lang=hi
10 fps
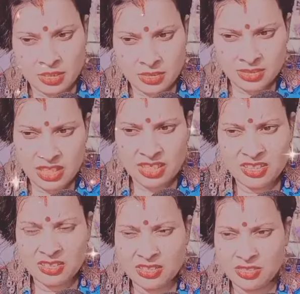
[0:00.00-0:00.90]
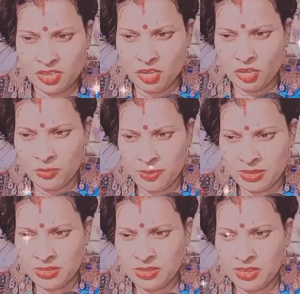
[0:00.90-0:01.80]
ज़्यादातर जगहों
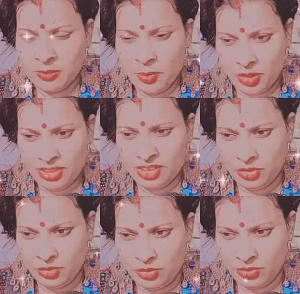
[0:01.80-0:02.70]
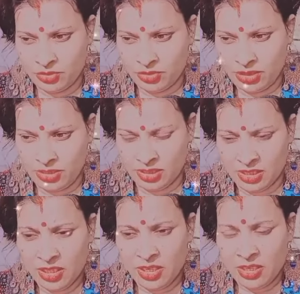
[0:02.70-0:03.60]
पर पॉलीथीन यूज़ हो रही
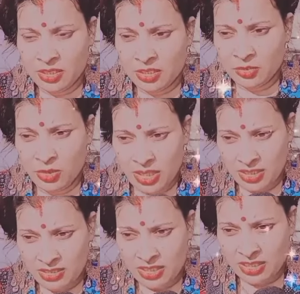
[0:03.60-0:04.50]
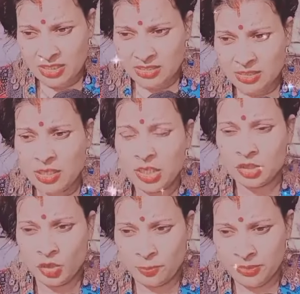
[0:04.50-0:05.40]
है दुकानदार
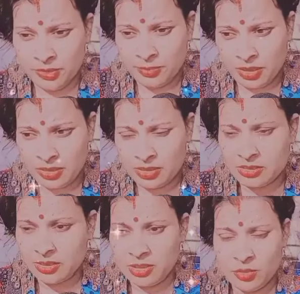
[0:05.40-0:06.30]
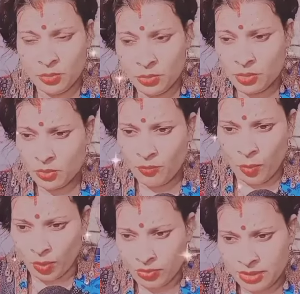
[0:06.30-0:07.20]
शॉपिंग मॉल्स रूल्स को
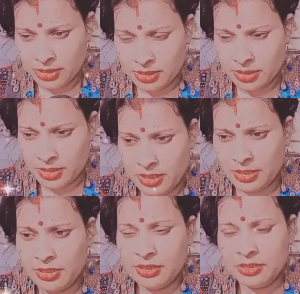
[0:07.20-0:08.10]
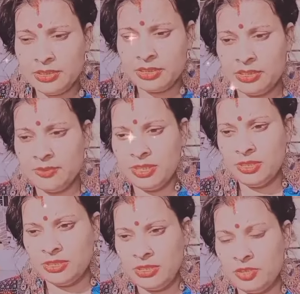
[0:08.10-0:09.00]
फॉलो नहीं कर रहे हैं जिसकी
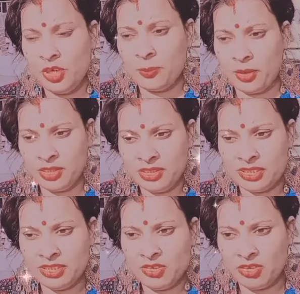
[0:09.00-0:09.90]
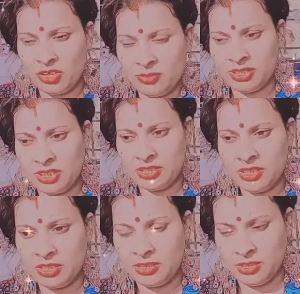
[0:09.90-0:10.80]
वजह से जो है पॉलीथीन और भी
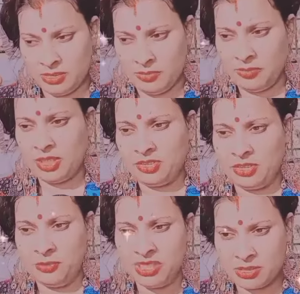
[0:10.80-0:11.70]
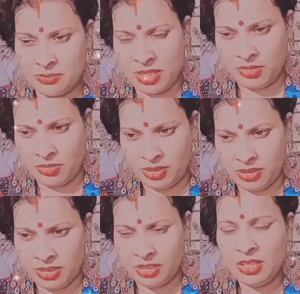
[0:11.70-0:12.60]
ज़्यादा मात्रा में इस्तेमाल हो
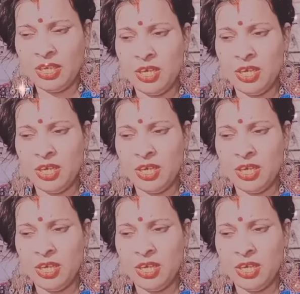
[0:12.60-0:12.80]
रही है